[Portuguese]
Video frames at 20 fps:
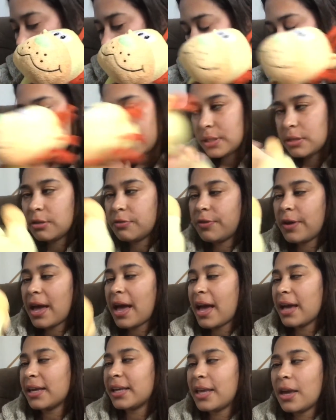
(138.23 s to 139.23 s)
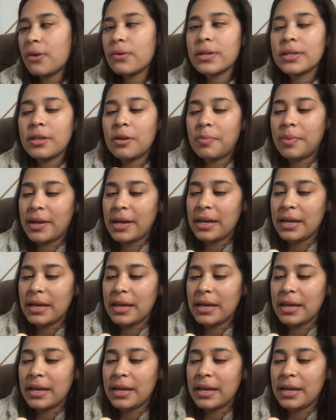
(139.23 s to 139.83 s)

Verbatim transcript: leãozinho que foi a Raquel que deu pra